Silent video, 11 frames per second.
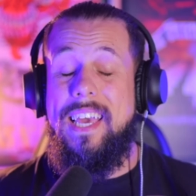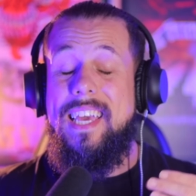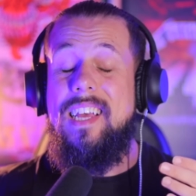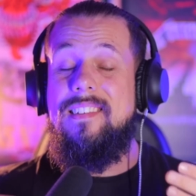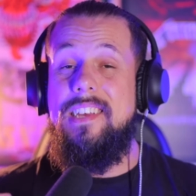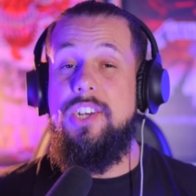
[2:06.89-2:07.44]
que
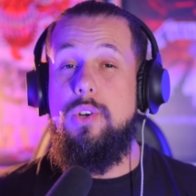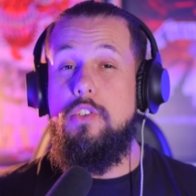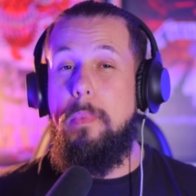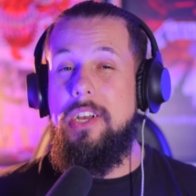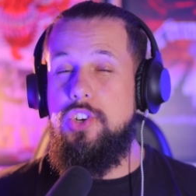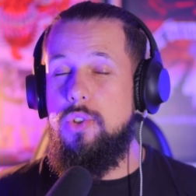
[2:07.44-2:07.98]
que existe nos
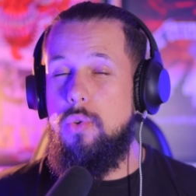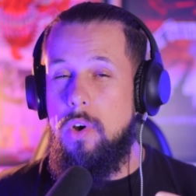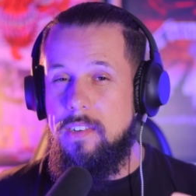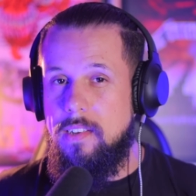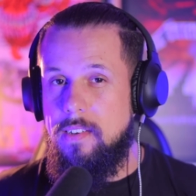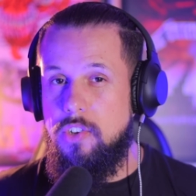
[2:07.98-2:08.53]

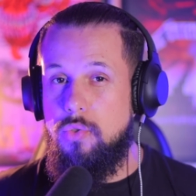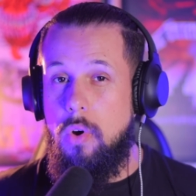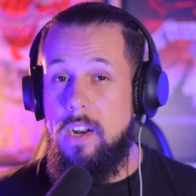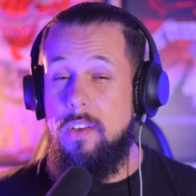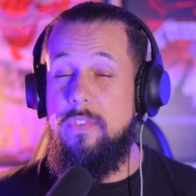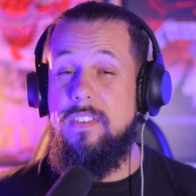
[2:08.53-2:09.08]
bastidores dessa
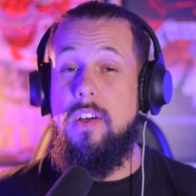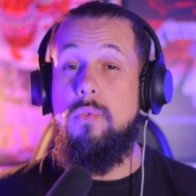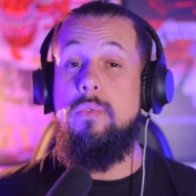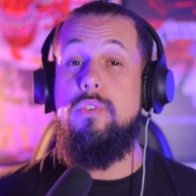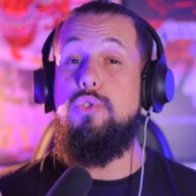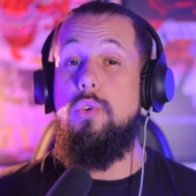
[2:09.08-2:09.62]
história que fizeram
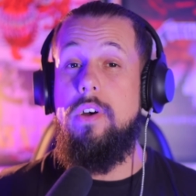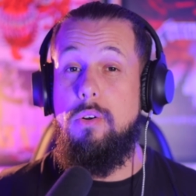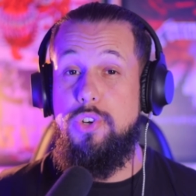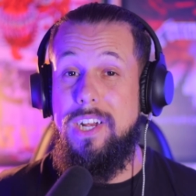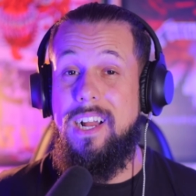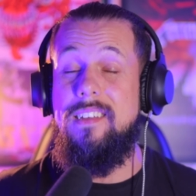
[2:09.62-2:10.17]
com que o Chorão
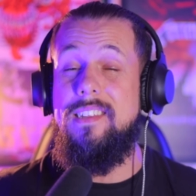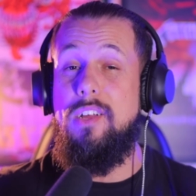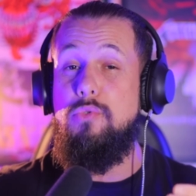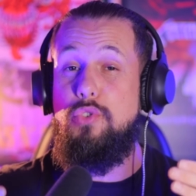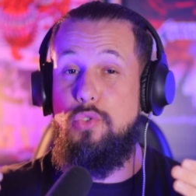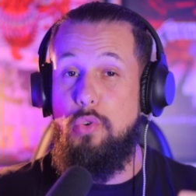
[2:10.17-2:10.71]
chegasse a
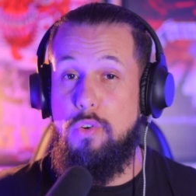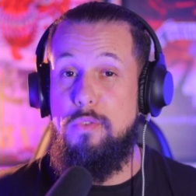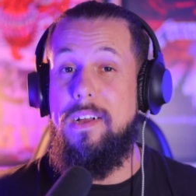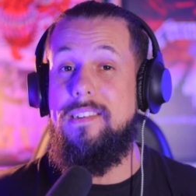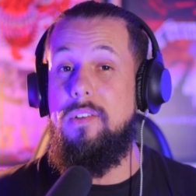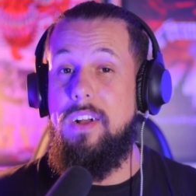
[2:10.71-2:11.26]
dar um soco no
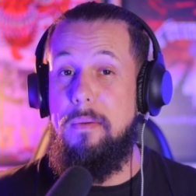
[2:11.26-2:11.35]
Marcelo